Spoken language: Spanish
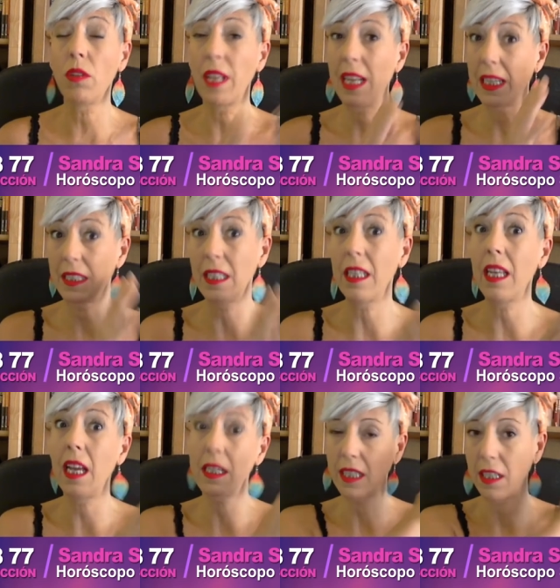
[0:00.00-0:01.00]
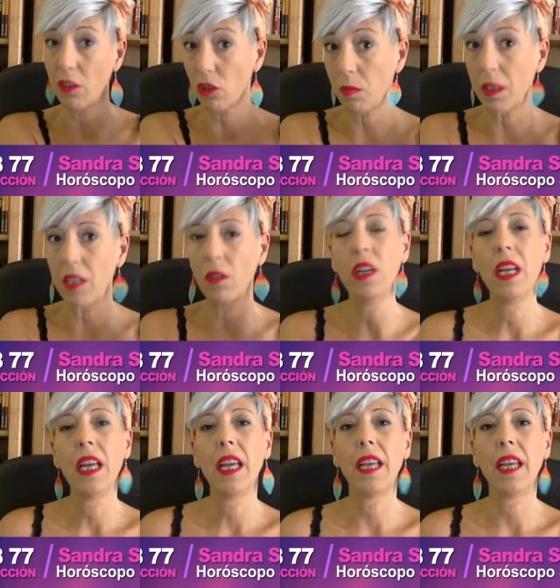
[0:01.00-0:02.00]
de las ideas que nos vino
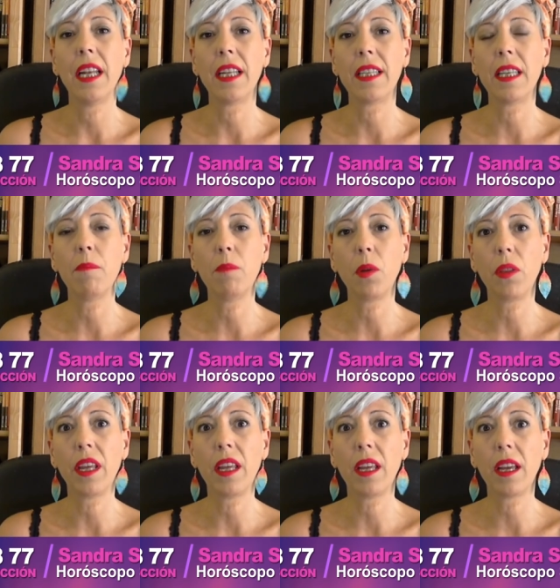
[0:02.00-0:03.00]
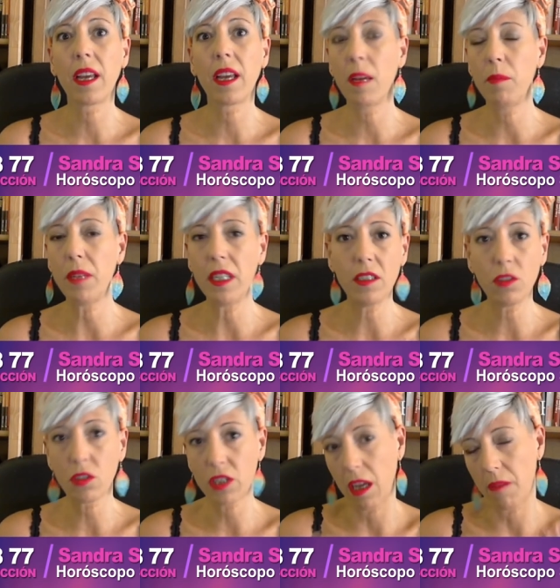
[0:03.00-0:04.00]
en el tiempo de Géminis,
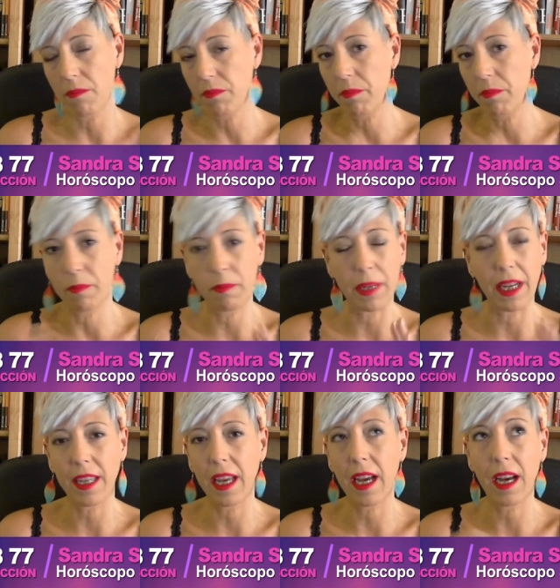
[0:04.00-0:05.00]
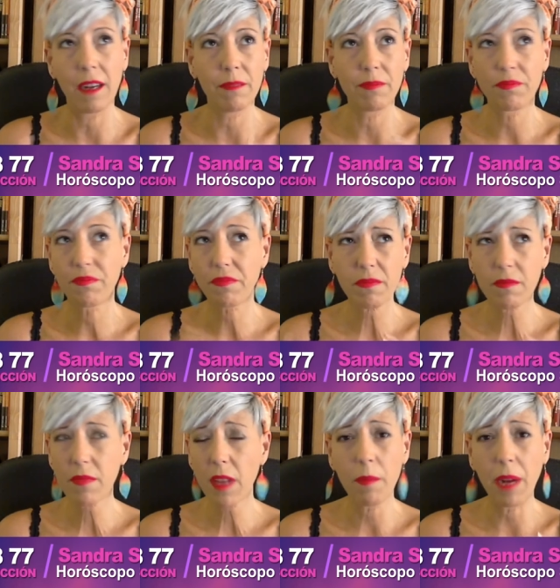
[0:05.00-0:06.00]
o sea, para allá
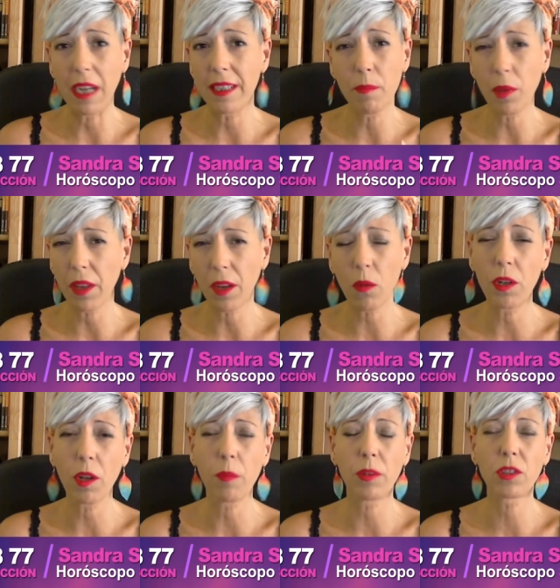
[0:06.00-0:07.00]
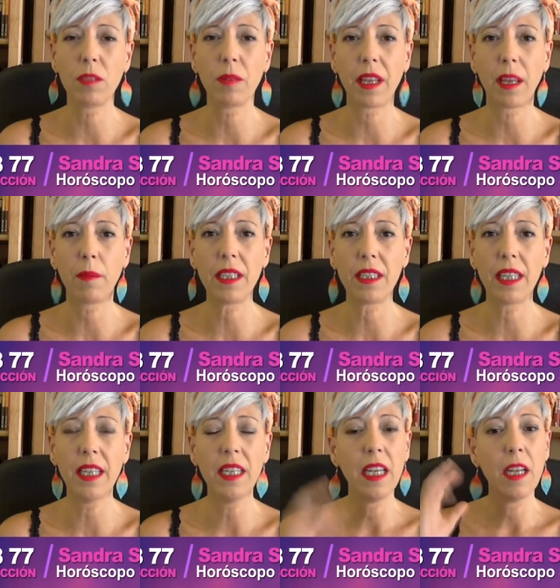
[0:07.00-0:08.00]
para el tiempo de junio
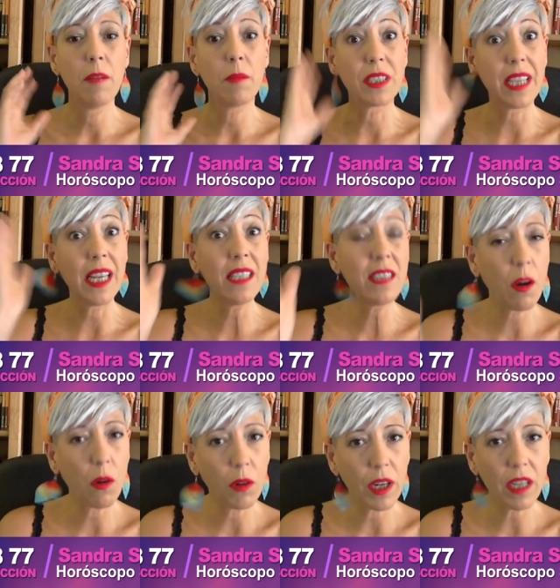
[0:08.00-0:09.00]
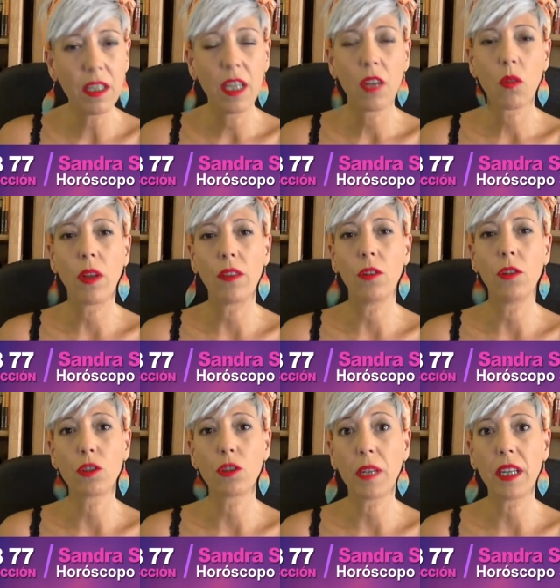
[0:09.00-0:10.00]
aproximadamente, pues es ahora cuando
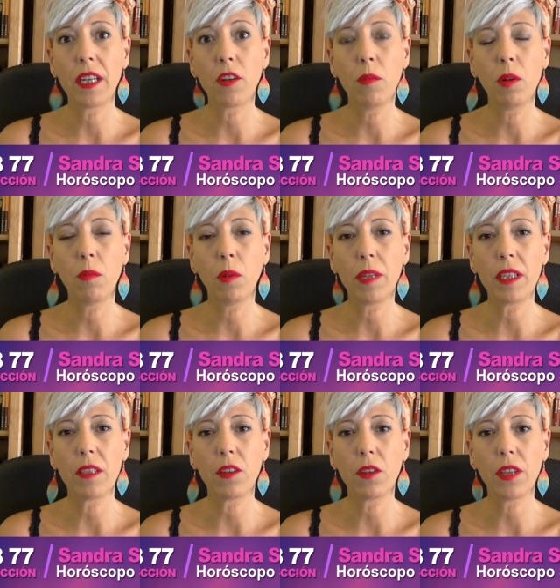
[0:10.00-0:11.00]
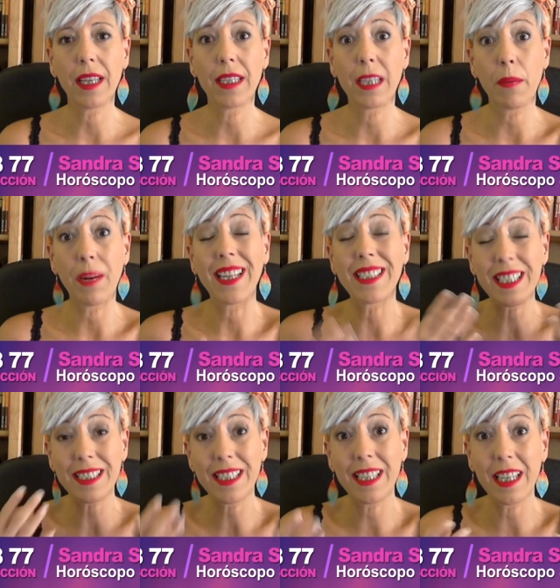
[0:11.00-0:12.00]
nos viene como el momento de llevar
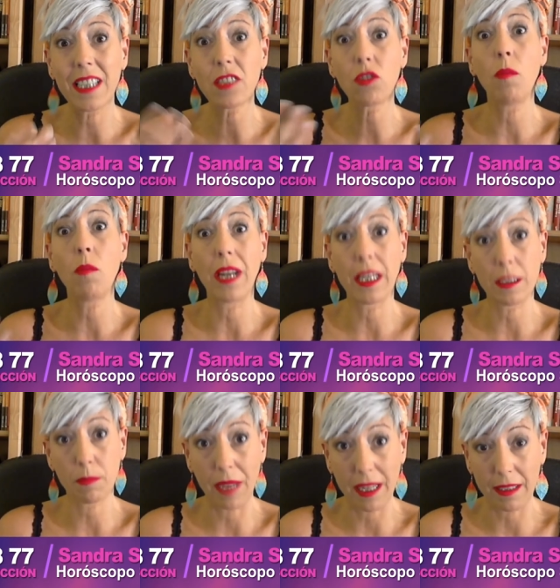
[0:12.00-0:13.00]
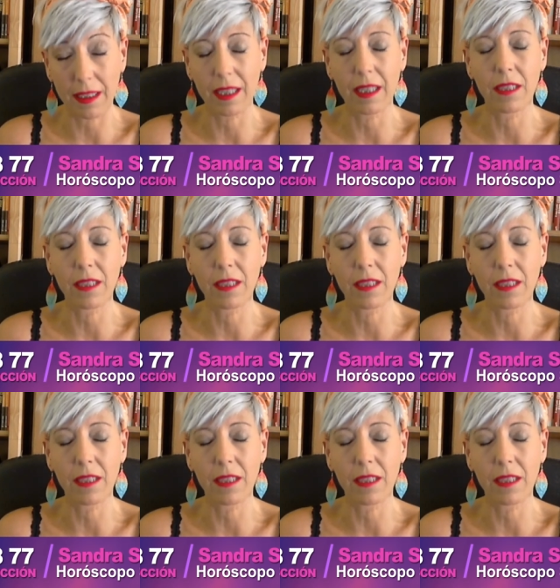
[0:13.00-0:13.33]
esas ideas como a las prácticas.